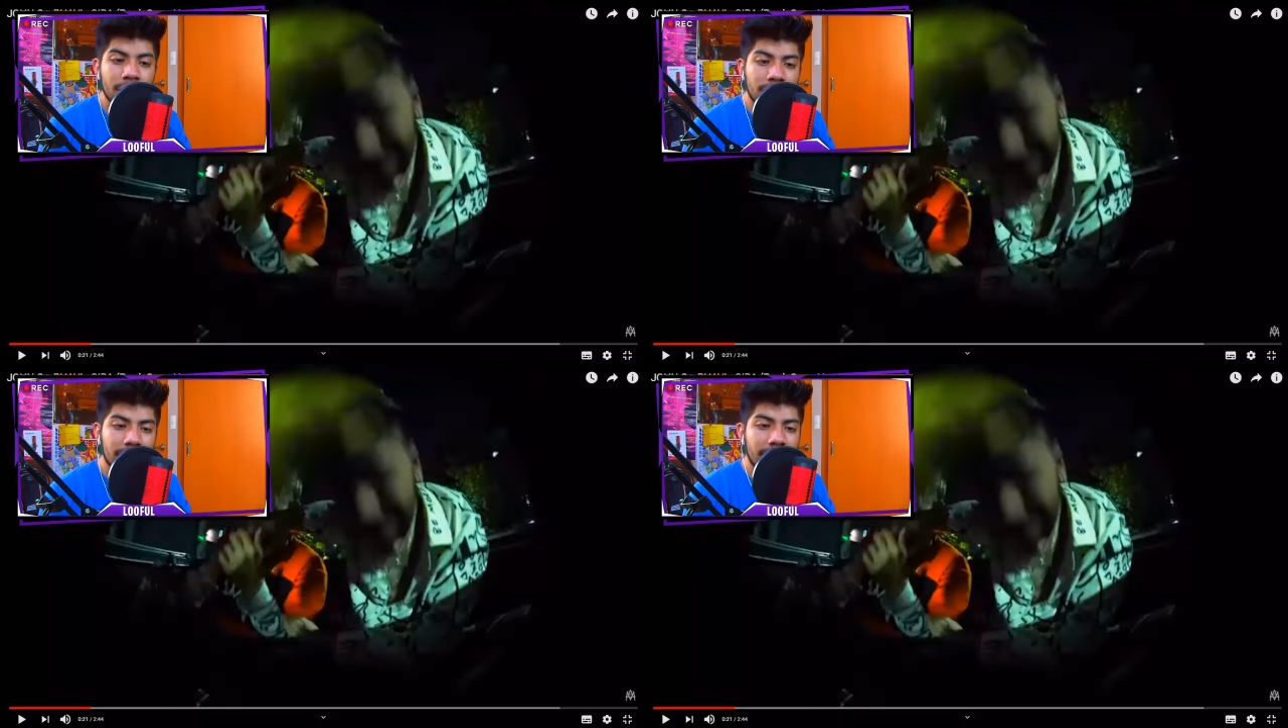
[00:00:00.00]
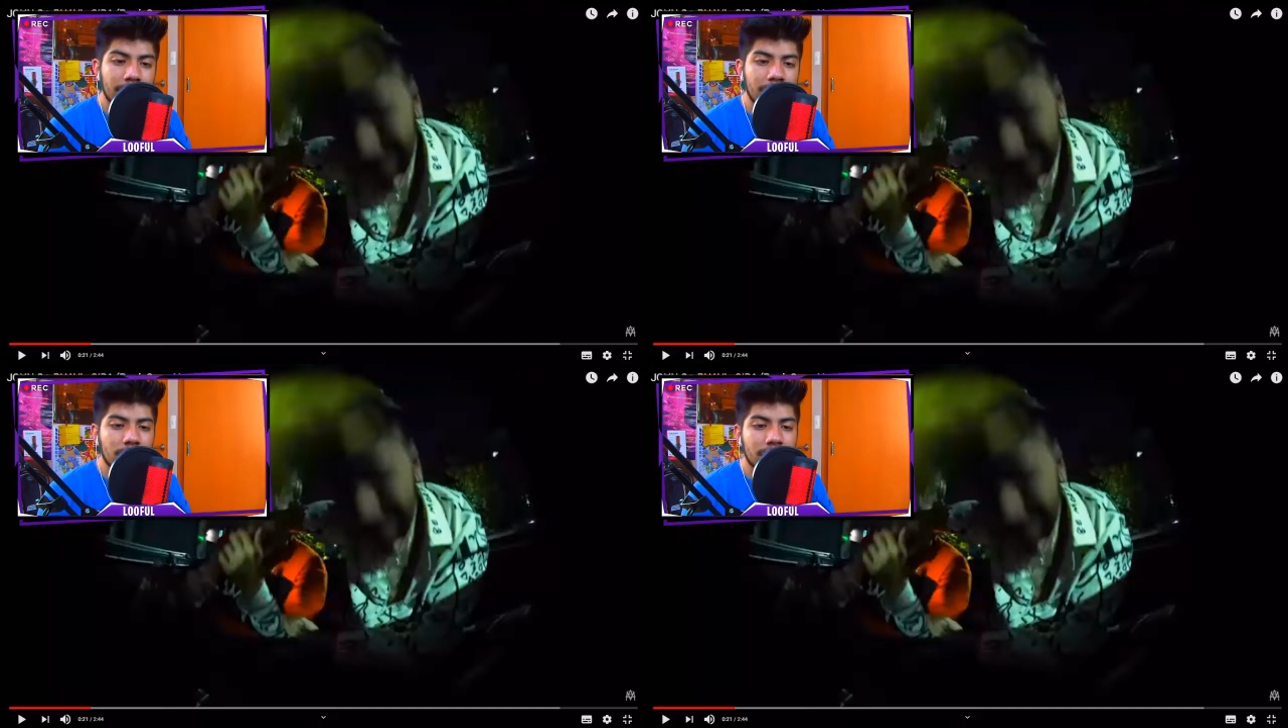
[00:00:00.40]
O sea que
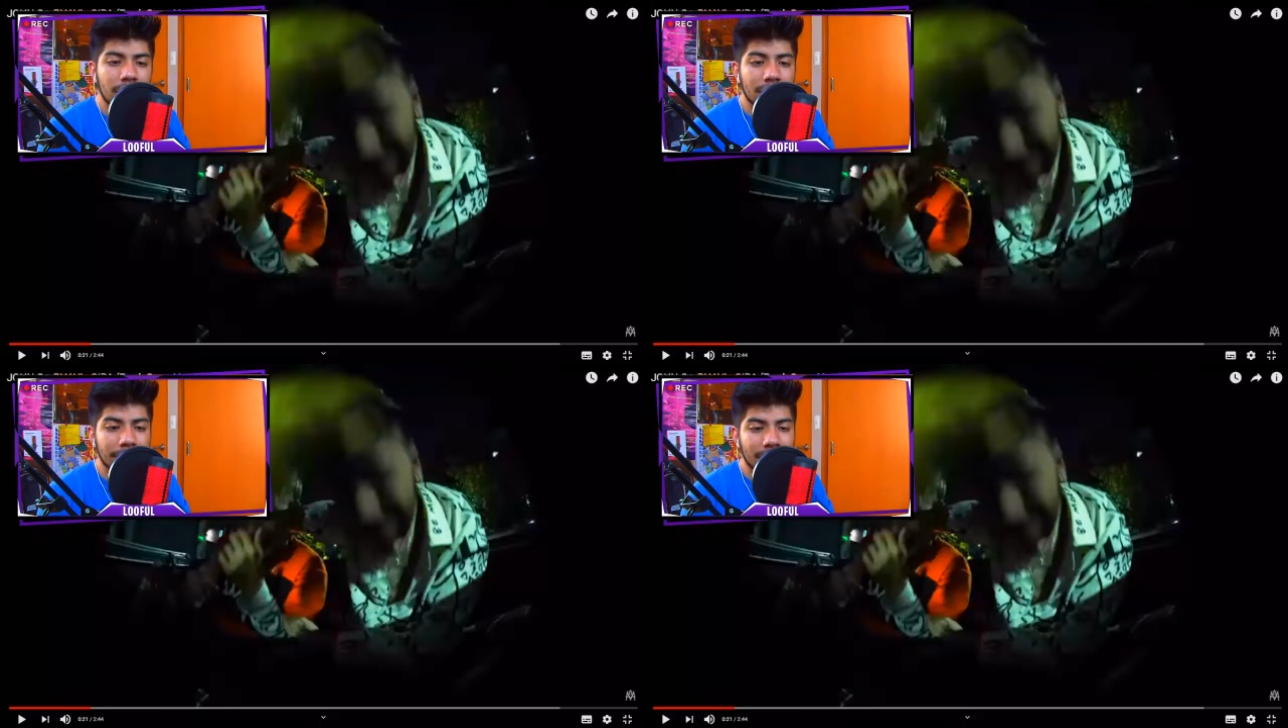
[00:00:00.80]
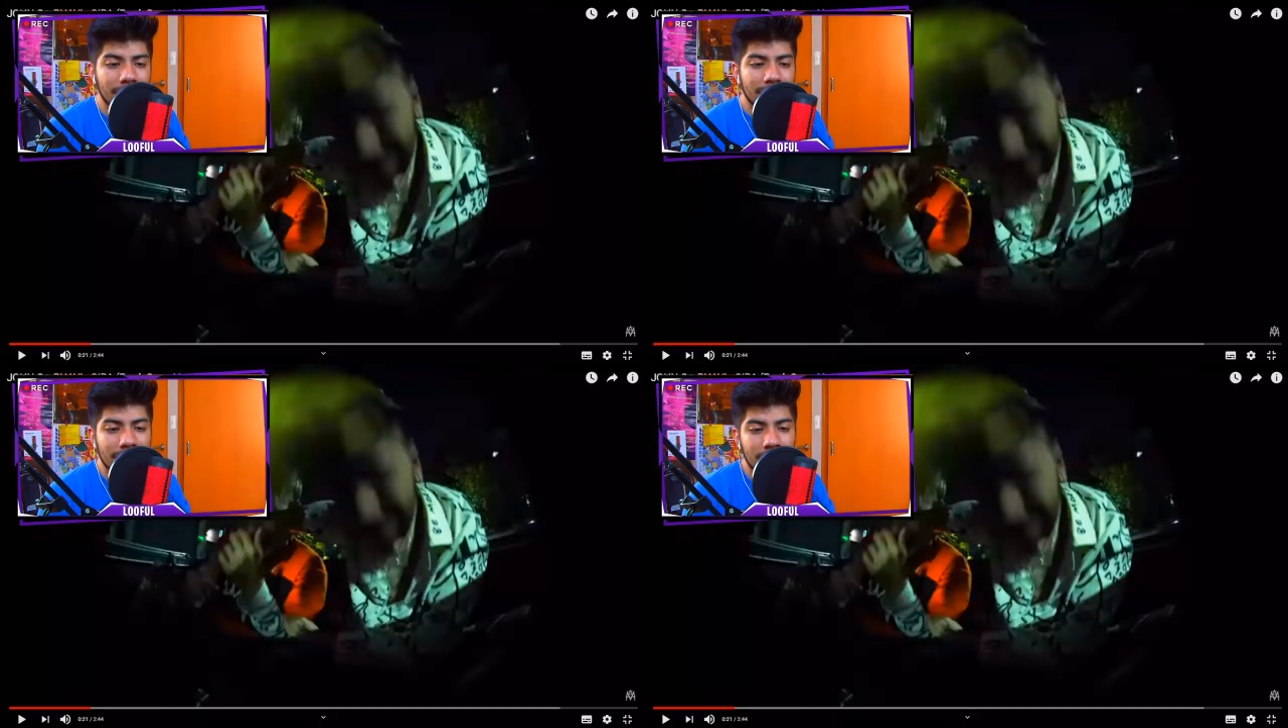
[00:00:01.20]
cuando hice el tema
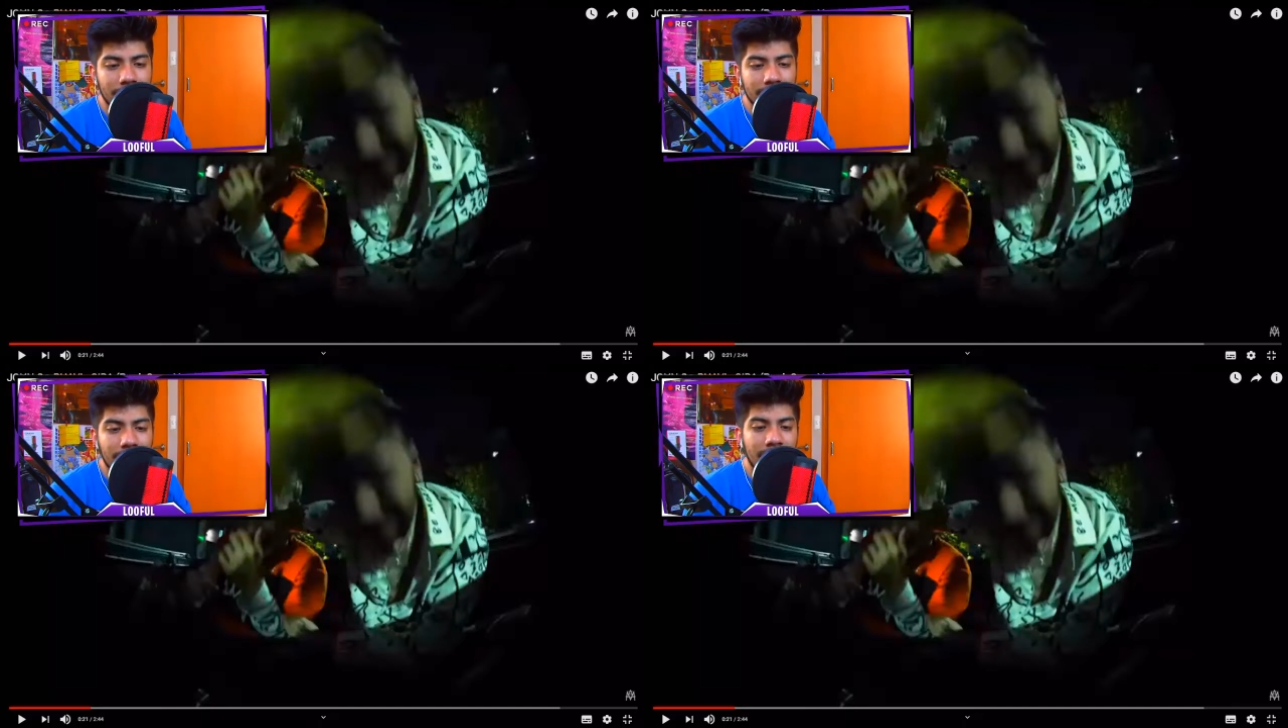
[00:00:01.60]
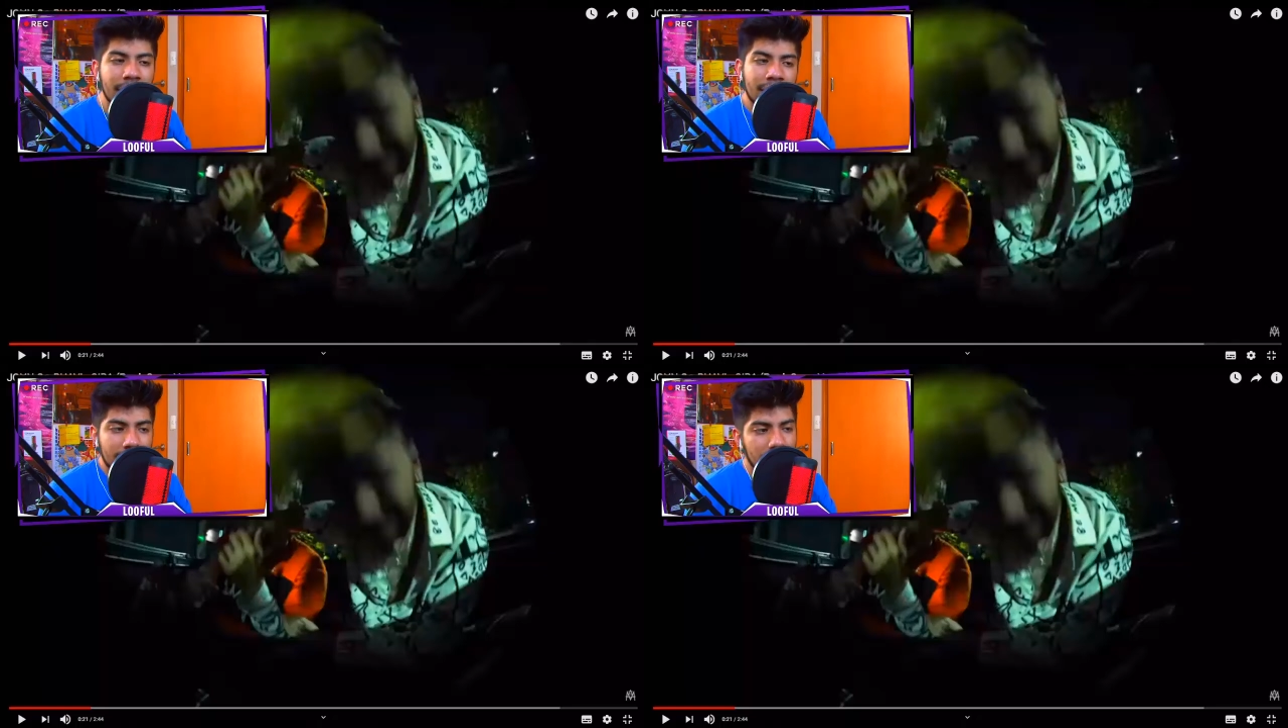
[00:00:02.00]
de Seno 90
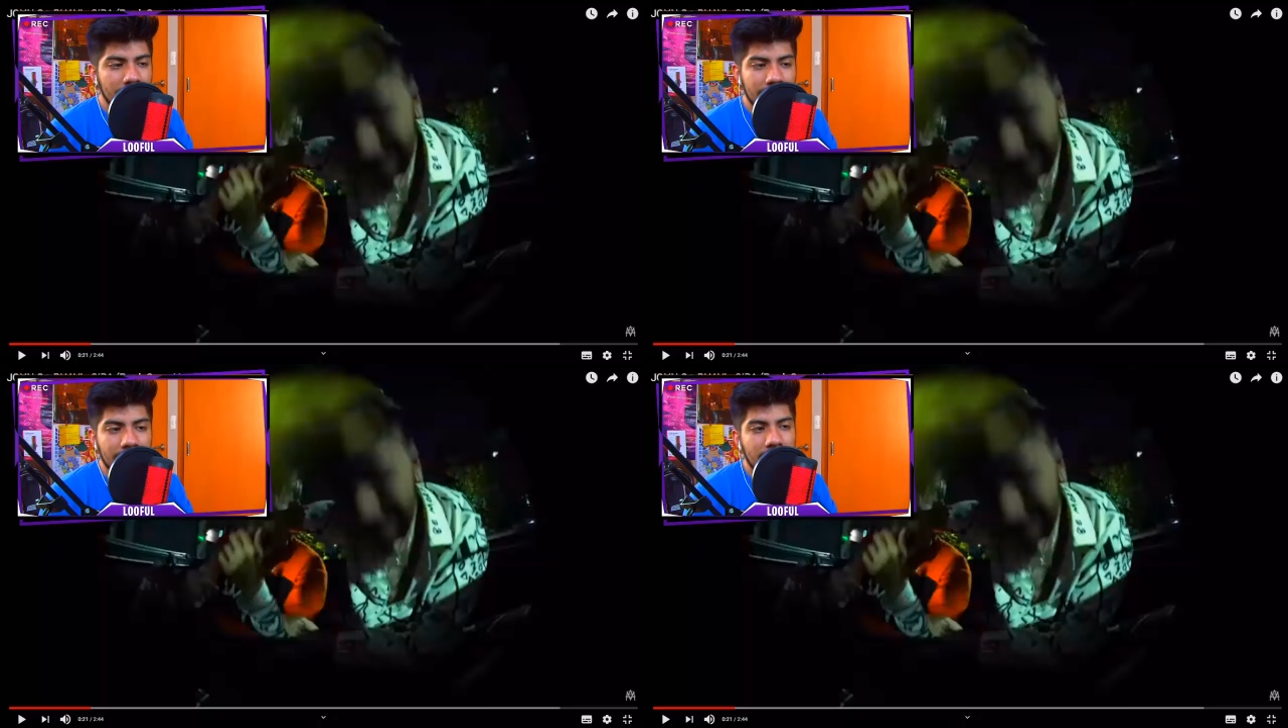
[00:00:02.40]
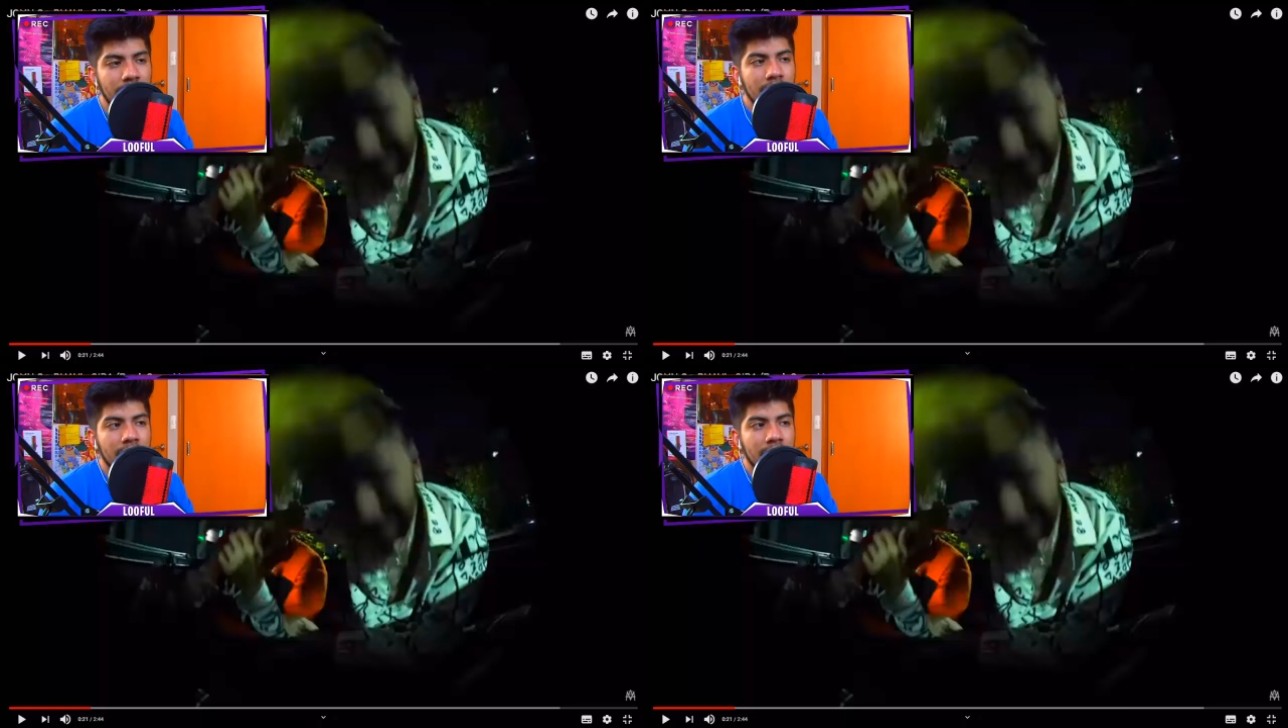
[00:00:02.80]
y dije que